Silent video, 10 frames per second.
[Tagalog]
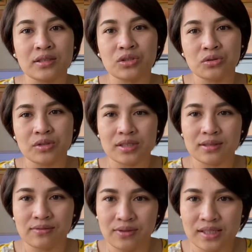tourist
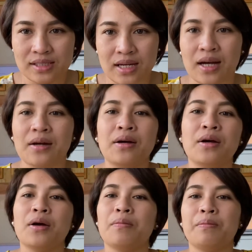visa.
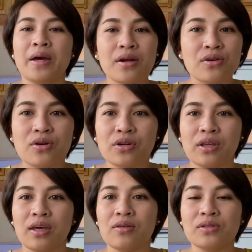Pero,
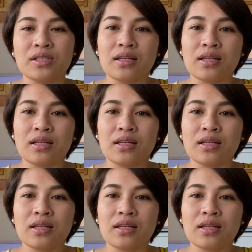giunsa